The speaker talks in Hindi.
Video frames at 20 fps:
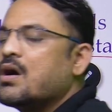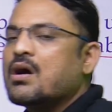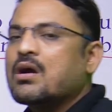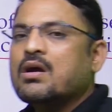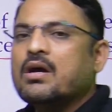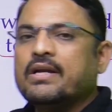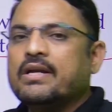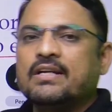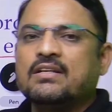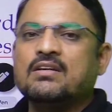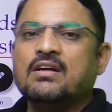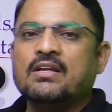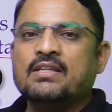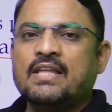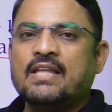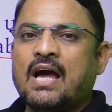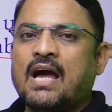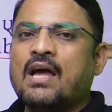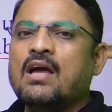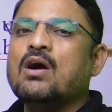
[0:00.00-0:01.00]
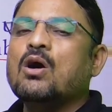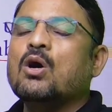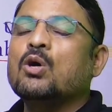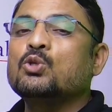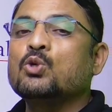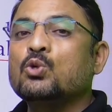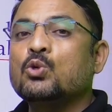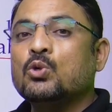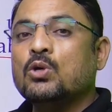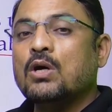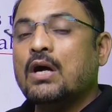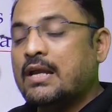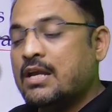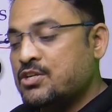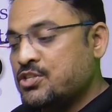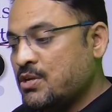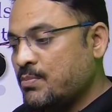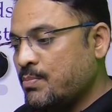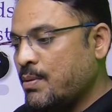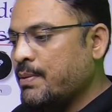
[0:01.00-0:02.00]
कनेक्ट कर दिया है और दोनों का
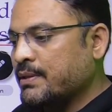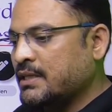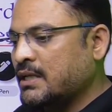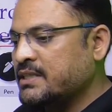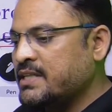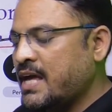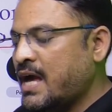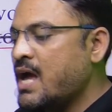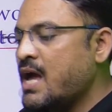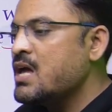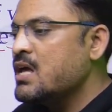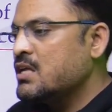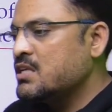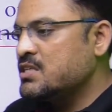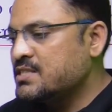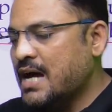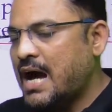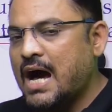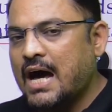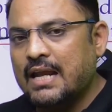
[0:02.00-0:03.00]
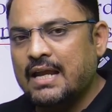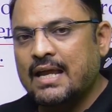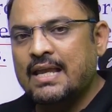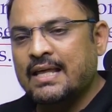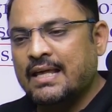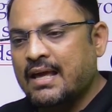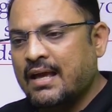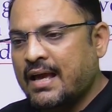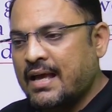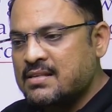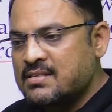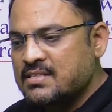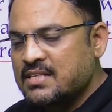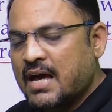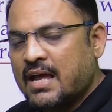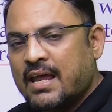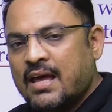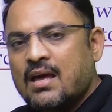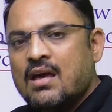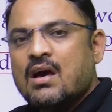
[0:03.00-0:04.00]
रिलेशन भी बता दिया है जा रहे लेकिन कैसे जा
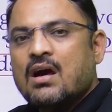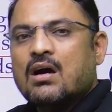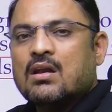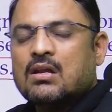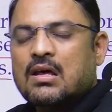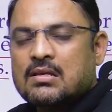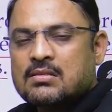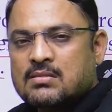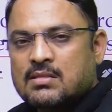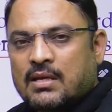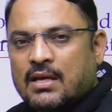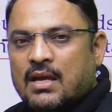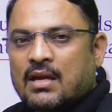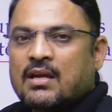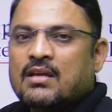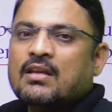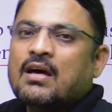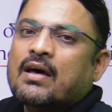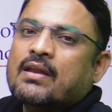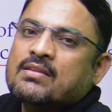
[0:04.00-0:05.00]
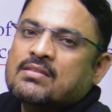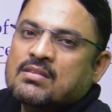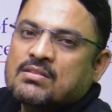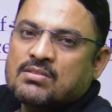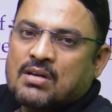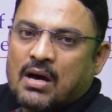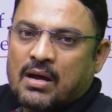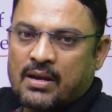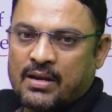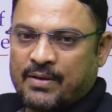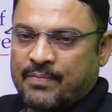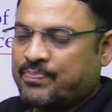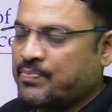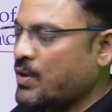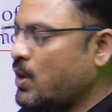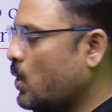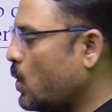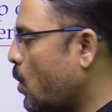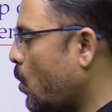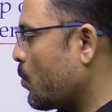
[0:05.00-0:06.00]
रहे रास्ते के किनारे से जा रहे
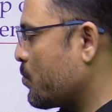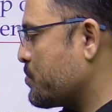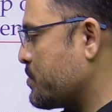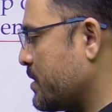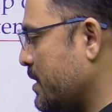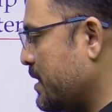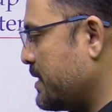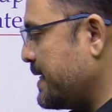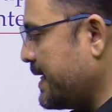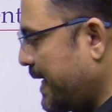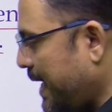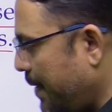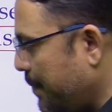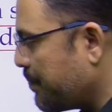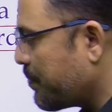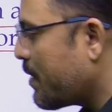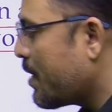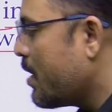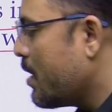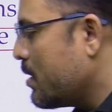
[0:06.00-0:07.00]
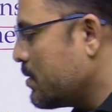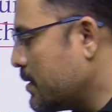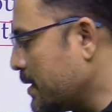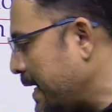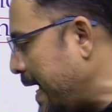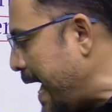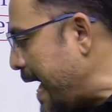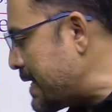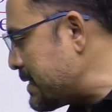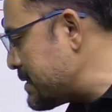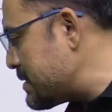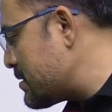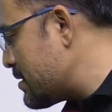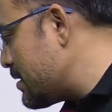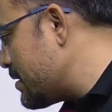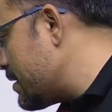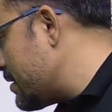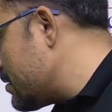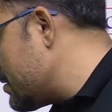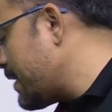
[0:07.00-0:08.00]
अलॉन्ग से ठीक है द कैश
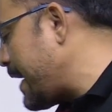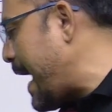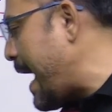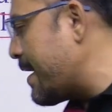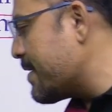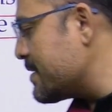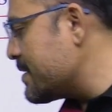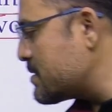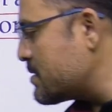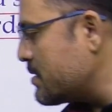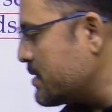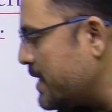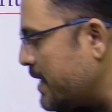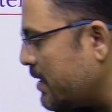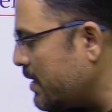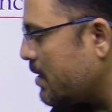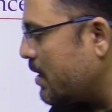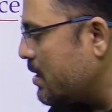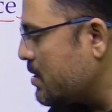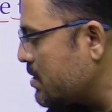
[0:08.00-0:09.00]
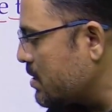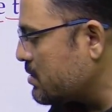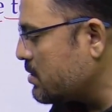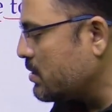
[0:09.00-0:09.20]
द कैट इज सिटिंग अंडर द